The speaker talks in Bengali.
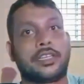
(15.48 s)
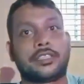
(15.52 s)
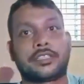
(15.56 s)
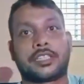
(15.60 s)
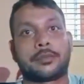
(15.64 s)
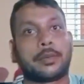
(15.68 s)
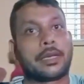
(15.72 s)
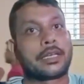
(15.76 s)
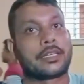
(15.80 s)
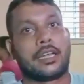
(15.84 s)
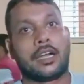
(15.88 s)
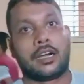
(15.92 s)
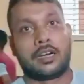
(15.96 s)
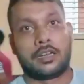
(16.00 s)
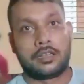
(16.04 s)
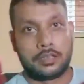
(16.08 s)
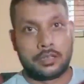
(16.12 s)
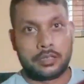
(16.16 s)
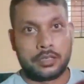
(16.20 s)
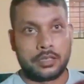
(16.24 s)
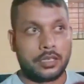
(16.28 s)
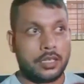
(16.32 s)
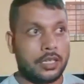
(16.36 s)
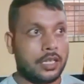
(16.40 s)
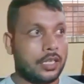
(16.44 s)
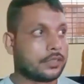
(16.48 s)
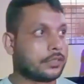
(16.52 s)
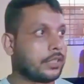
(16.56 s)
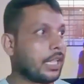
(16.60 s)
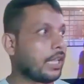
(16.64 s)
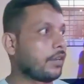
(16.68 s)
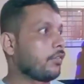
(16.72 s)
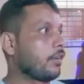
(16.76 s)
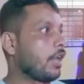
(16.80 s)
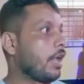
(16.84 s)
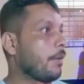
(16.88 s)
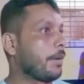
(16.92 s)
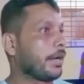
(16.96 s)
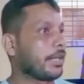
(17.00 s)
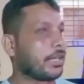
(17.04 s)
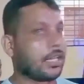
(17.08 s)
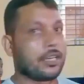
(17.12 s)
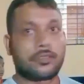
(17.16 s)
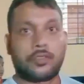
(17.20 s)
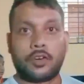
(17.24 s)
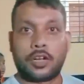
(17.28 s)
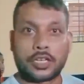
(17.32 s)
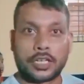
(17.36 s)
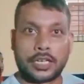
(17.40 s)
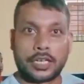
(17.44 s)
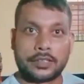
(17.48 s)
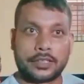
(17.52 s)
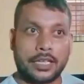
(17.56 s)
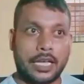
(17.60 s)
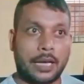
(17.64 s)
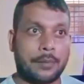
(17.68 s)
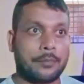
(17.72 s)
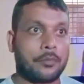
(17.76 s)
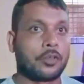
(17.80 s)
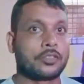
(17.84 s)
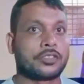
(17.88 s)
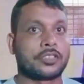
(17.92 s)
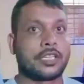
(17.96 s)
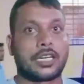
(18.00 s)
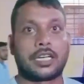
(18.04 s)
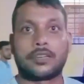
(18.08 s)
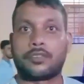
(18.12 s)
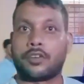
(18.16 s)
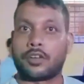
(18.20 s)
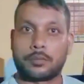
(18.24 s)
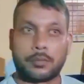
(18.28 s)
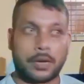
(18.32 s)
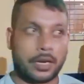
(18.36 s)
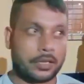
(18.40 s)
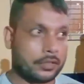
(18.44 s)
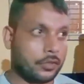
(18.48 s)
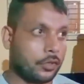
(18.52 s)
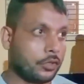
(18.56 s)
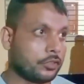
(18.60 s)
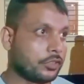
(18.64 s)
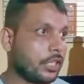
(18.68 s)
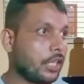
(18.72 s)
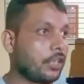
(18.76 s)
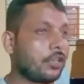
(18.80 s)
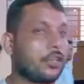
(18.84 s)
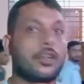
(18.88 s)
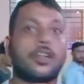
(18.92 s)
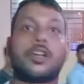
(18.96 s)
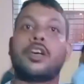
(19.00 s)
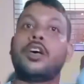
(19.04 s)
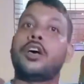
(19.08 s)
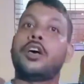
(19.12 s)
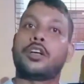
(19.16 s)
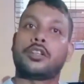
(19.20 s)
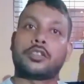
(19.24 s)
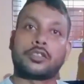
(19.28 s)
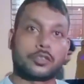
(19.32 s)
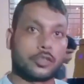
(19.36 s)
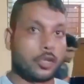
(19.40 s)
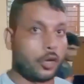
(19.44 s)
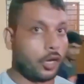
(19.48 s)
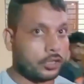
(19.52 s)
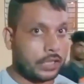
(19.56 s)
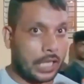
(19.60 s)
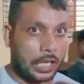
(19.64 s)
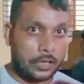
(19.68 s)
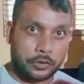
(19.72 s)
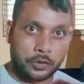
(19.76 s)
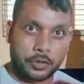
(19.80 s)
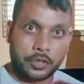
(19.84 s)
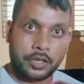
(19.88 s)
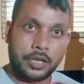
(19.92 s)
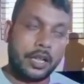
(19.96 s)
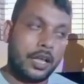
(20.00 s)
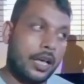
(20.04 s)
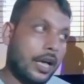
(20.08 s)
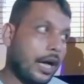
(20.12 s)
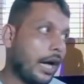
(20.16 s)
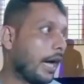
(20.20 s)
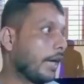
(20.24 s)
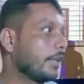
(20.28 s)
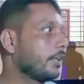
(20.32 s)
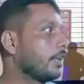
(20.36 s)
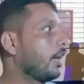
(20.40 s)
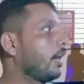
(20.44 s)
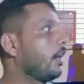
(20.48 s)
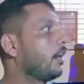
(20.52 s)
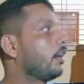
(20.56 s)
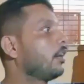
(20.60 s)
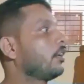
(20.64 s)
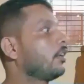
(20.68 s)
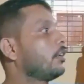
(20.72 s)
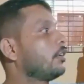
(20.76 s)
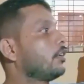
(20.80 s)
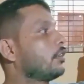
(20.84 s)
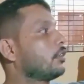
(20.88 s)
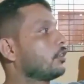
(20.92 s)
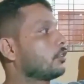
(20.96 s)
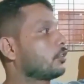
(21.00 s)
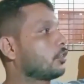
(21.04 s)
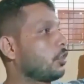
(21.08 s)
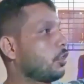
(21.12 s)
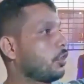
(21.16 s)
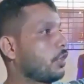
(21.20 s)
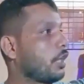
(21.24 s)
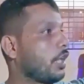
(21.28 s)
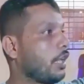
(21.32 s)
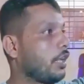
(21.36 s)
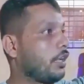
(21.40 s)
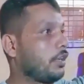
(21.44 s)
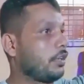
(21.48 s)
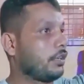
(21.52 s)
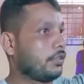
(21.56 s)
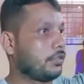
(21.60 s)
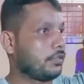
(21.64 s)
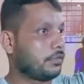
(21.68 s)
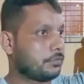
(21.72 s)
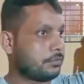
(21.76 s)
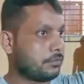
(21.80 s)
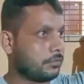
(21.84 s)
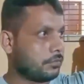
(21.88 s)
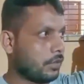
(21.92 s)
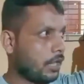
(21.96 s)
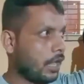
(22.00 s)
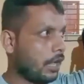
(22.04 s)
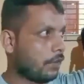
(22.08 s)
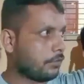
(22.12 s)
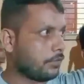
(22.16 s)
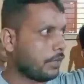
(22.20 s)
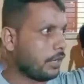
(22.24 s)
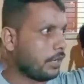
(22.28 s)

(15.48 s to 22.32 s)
তিন ব্যক্তি গুরুতর আহত হওয়ার ঘটনায় তীব্র চাঞ্চল্য দেখা দিল উধারবন্দে ঘটনাটি সংঘটিত